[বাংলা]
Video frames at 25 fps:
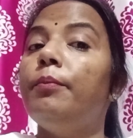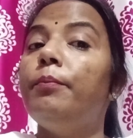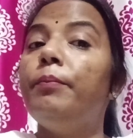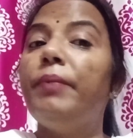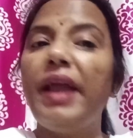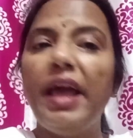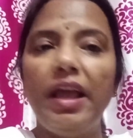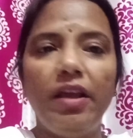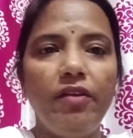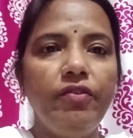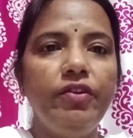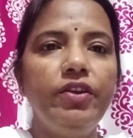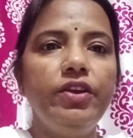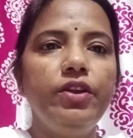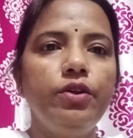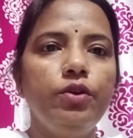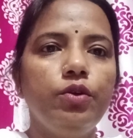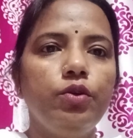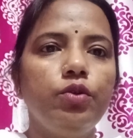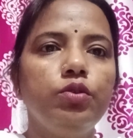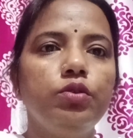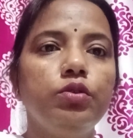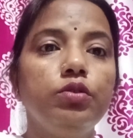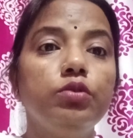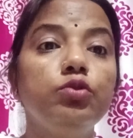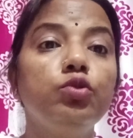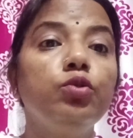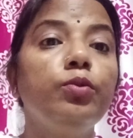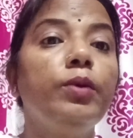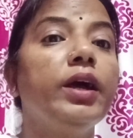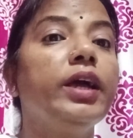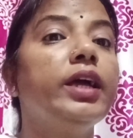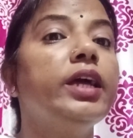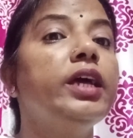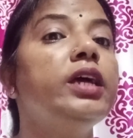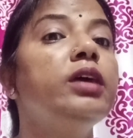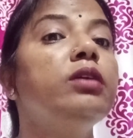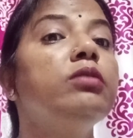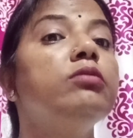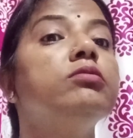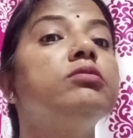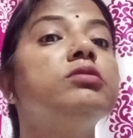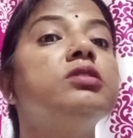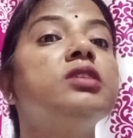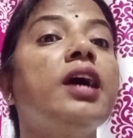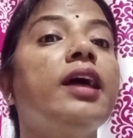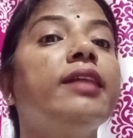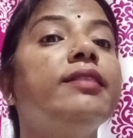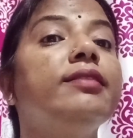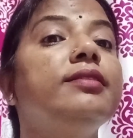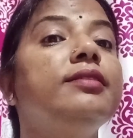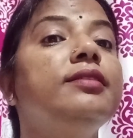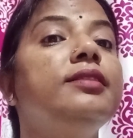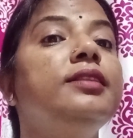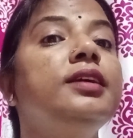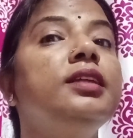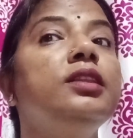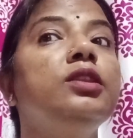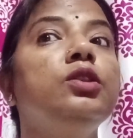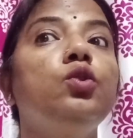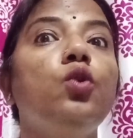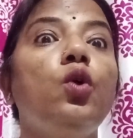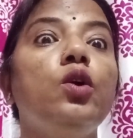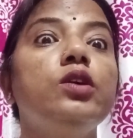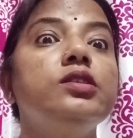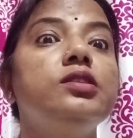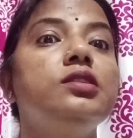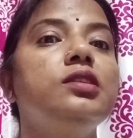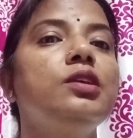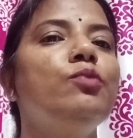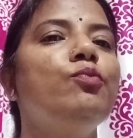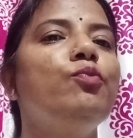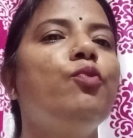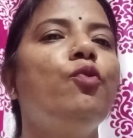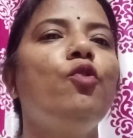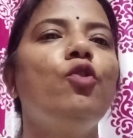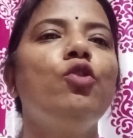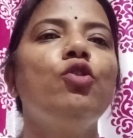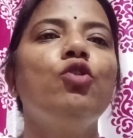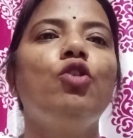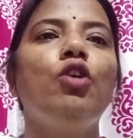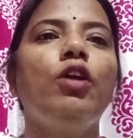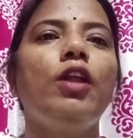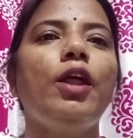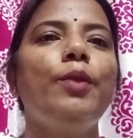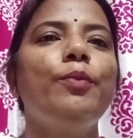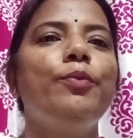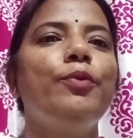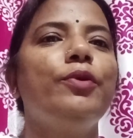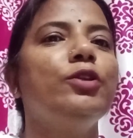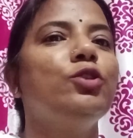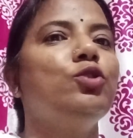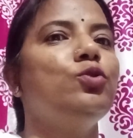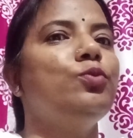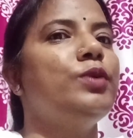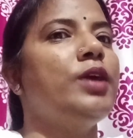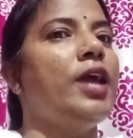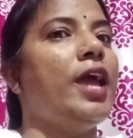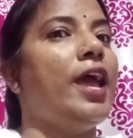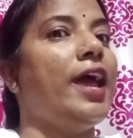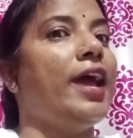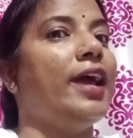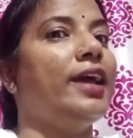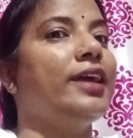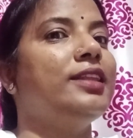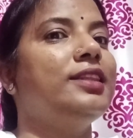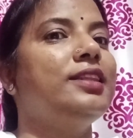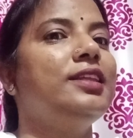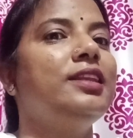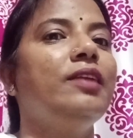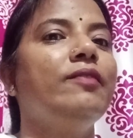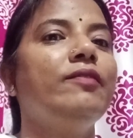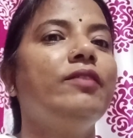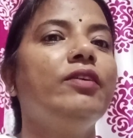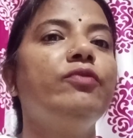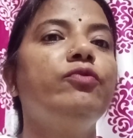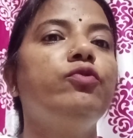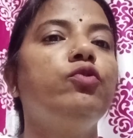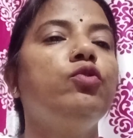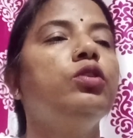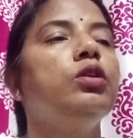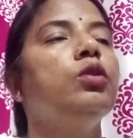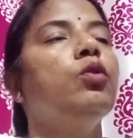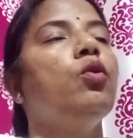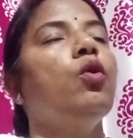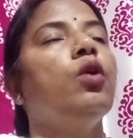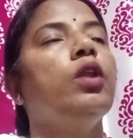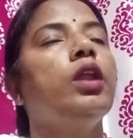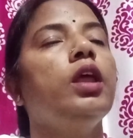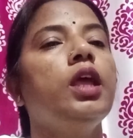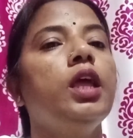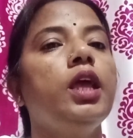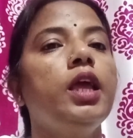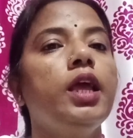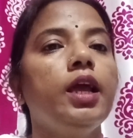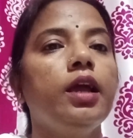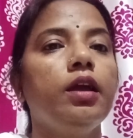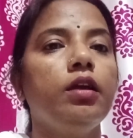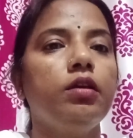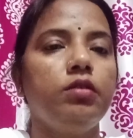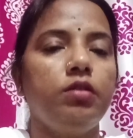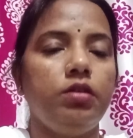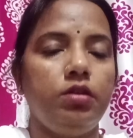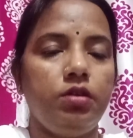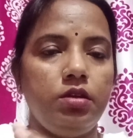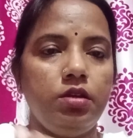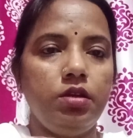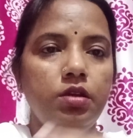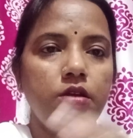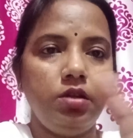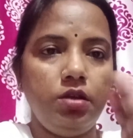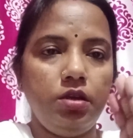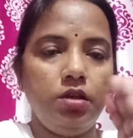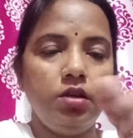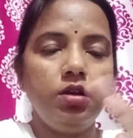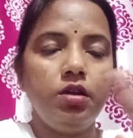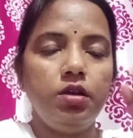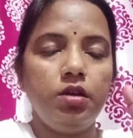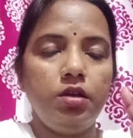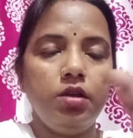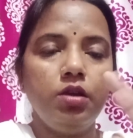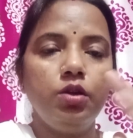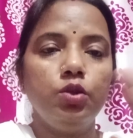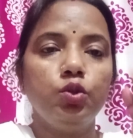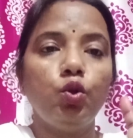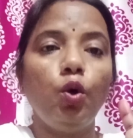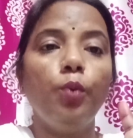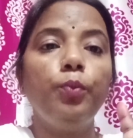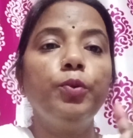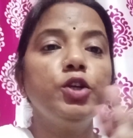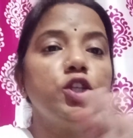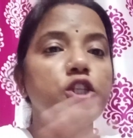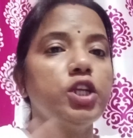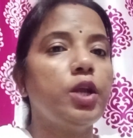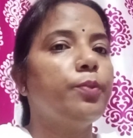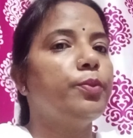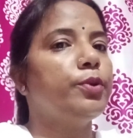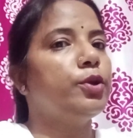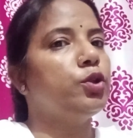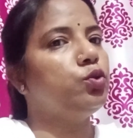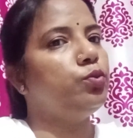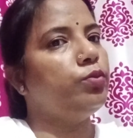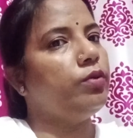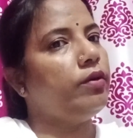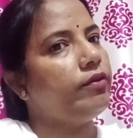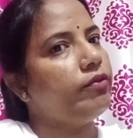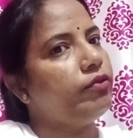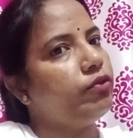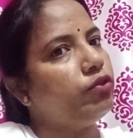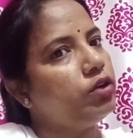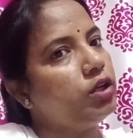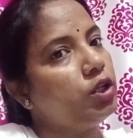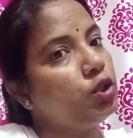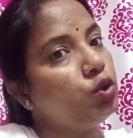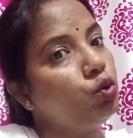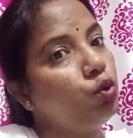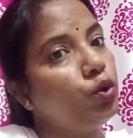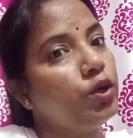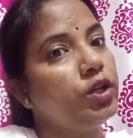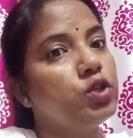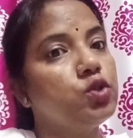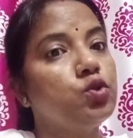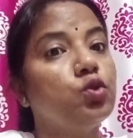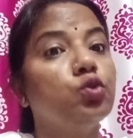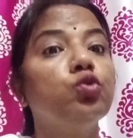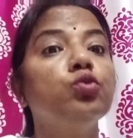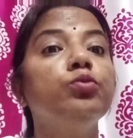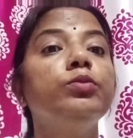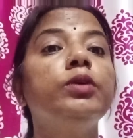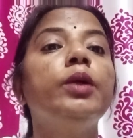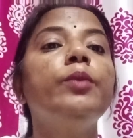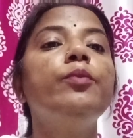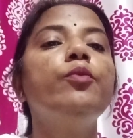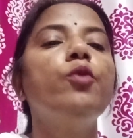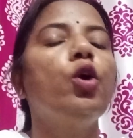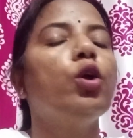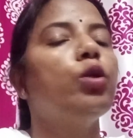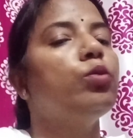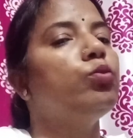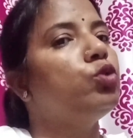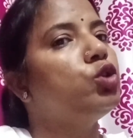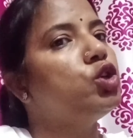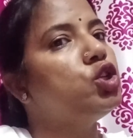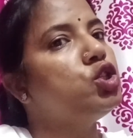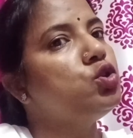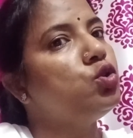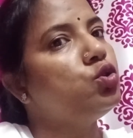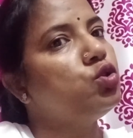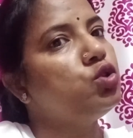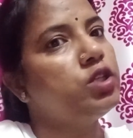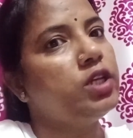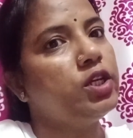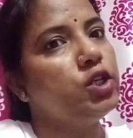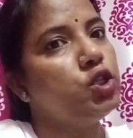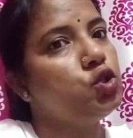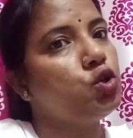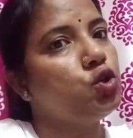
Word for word: প্র্যাঙ্ক ভিডিও তোমাকে সাত দিন দশ দিন ফোন করার পরে তুমি একদিন আমার ফোনটা অনেক তপস্যার পরে তুমি ফোনটা ধরেছো তোমার মন মর্জি অনুযায়ী